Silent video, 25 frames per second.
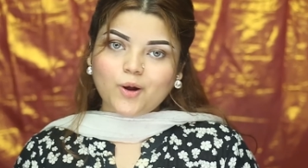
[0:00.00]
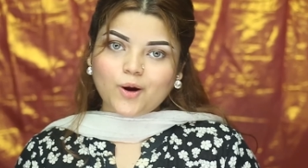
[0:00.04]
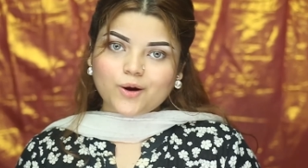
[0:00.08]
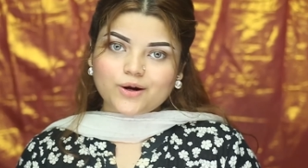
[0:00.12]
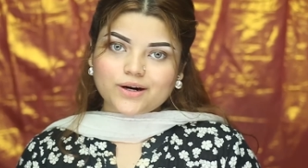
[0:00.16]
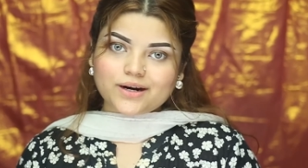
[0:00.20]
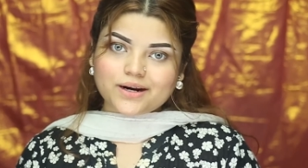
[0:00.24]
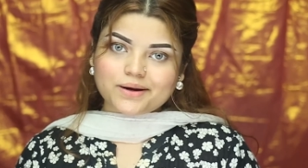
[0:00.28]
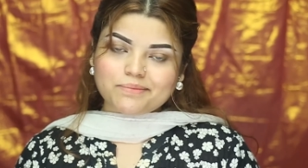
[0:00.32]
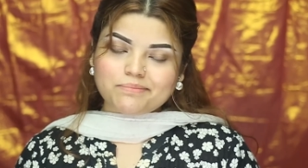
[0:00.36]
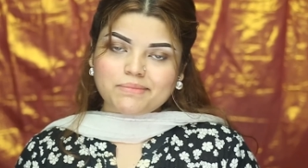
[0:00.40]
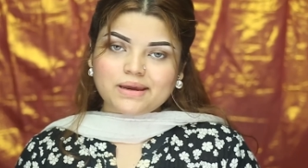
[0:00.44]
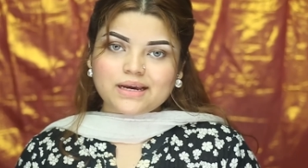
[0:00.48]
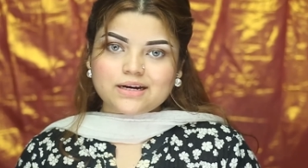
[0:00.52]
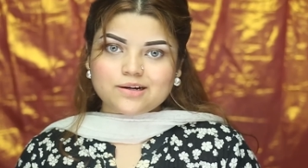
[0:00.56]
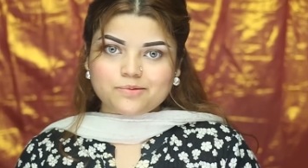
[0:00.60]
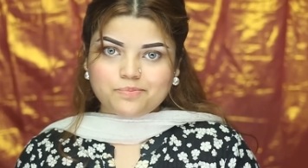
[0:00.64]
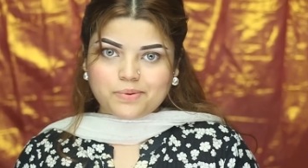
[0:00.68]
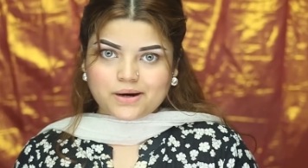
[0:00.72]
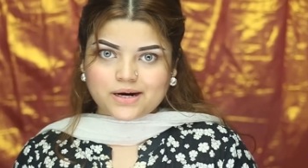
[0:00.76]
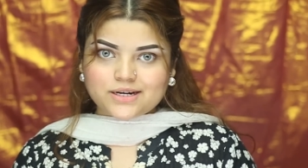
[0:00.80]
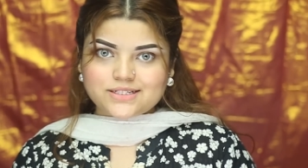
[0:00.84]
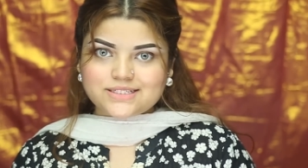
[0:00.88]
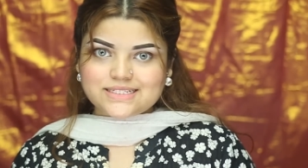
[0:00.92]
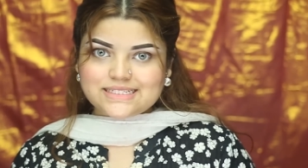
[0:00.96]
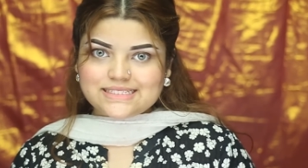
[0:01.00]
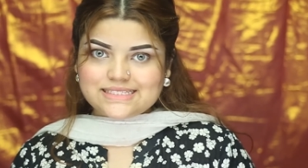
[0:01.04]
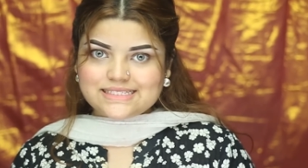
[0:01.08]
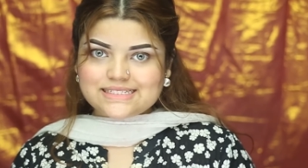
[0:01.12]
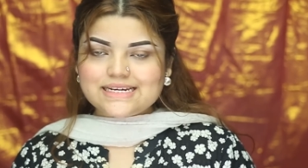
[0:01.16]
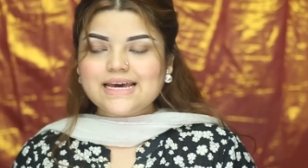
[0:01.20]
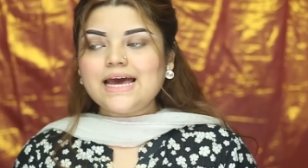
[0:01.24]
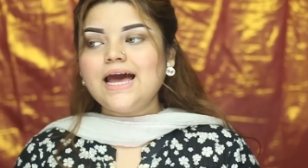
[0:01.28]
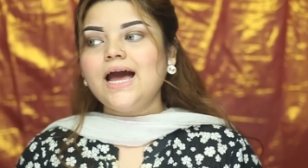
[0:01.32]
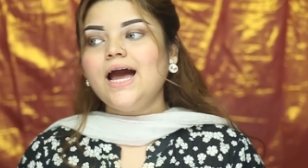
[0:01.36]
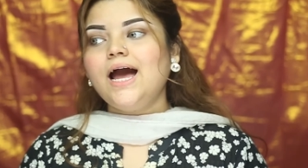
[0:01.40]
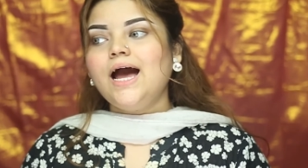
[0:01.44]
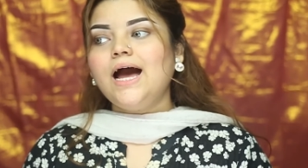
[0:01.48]
ব্লগার অ্যান্ড মেকআপ আর্টিস্ট
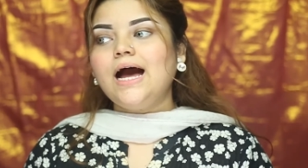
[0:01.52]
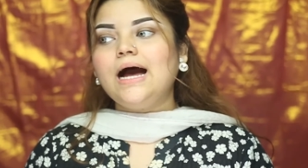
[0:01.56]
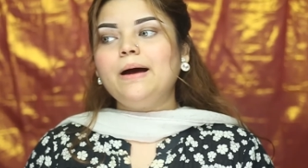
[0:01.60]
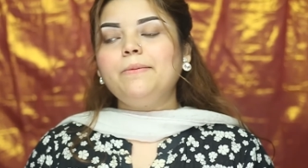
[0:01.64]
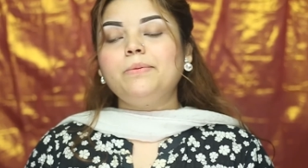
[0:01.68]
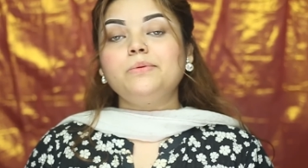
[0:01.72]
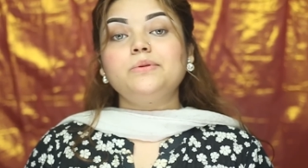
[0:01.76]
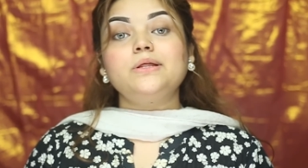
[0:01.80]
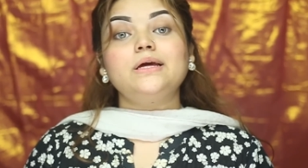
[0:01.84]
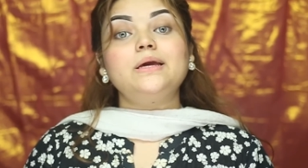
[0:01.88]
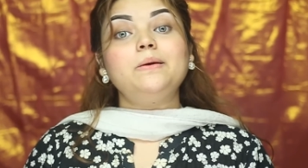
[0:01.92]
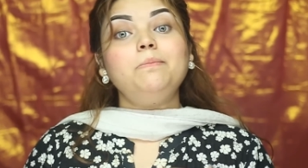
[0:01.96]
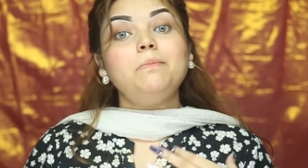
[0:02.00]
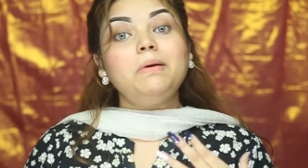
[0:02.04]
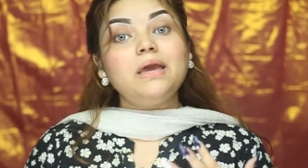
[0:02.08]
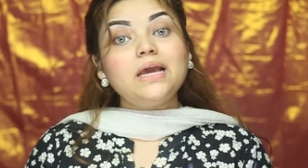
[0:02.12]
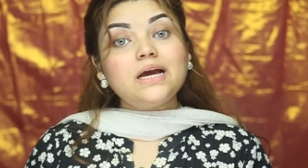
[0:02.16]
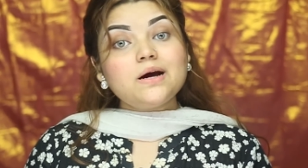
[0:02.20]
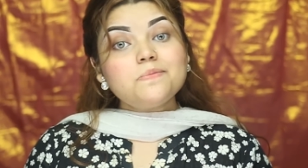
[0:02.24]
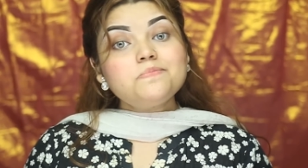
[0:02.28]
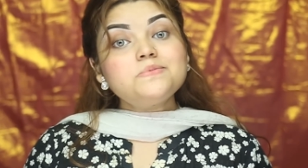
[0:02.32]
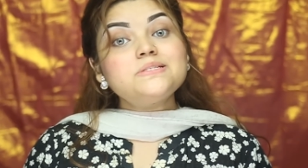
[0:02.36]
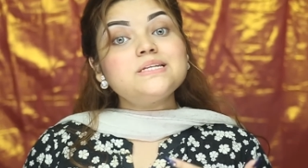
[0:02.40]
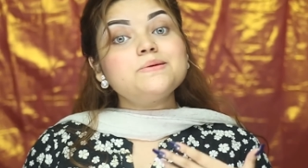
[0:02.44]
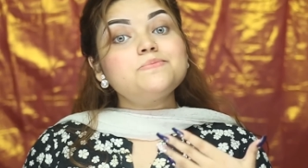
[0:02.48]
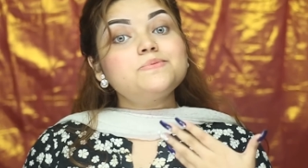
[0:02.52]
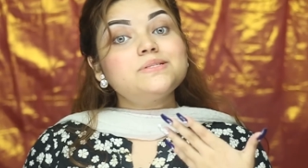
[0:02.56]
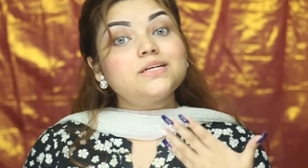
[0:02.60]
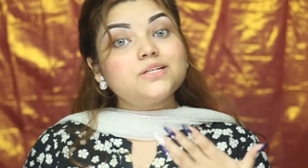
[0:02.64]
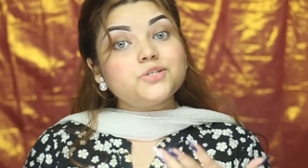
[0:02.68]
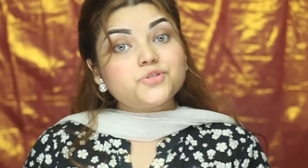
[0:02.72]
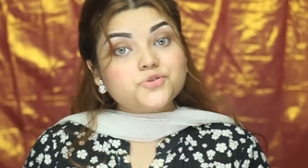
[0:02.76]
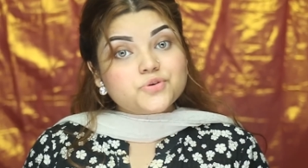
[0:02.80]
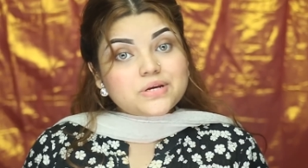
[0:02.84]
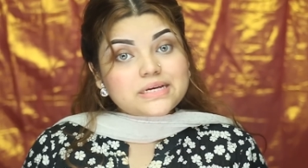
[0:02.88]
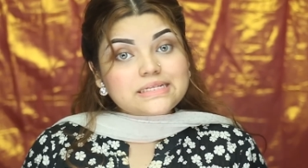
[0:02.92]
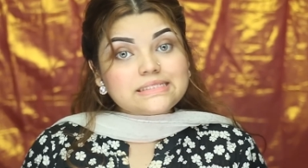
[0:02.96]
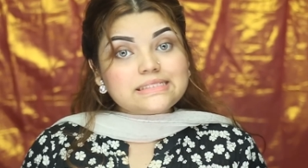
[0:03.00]
আমি তাকে মেকআপ টিপস
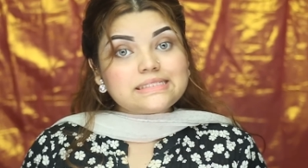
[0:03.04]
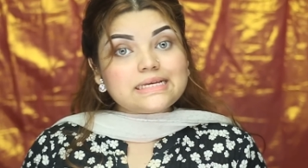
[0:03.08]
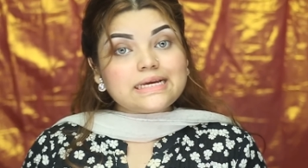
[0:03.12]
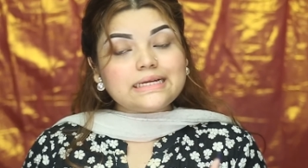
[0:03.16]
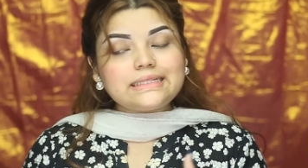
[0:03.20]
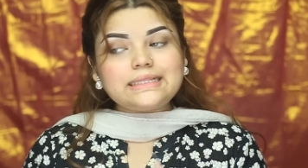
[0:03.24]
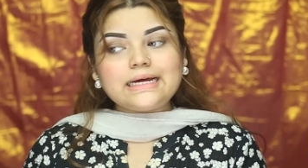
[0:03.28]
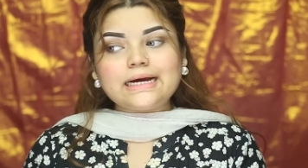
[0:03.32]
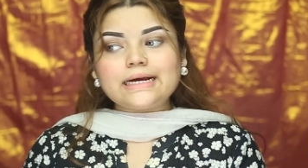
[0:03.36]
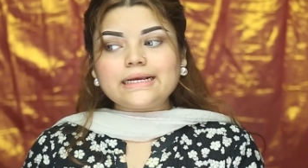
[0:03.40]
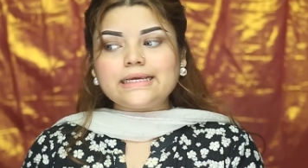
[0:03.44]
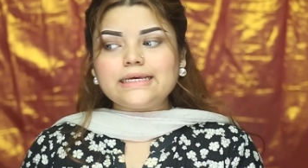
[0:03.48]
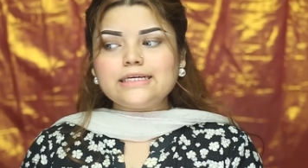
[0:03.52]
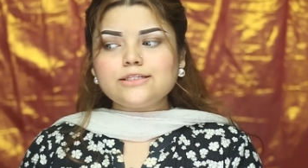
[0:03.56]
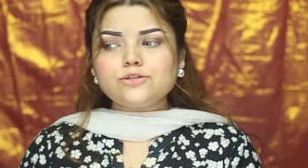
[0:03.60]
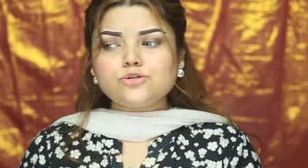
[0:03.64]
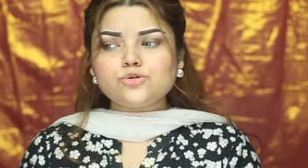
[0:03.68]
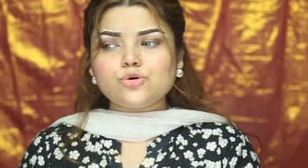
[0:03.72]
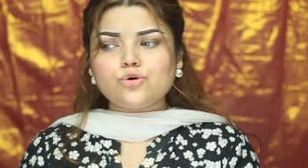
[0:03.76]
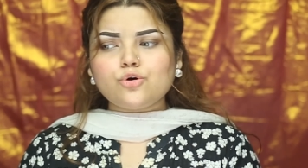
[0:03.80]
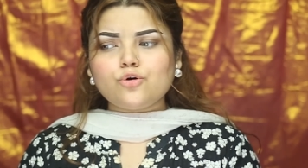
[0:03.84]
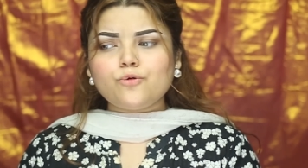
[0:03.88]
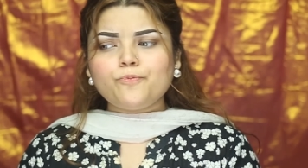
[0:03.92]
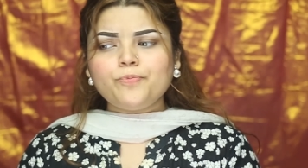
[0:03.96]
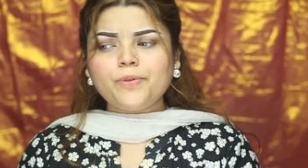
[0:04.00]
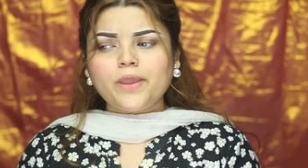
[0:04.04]
অ্যান্ড ট্রিক্স দিয়ে থাকি সো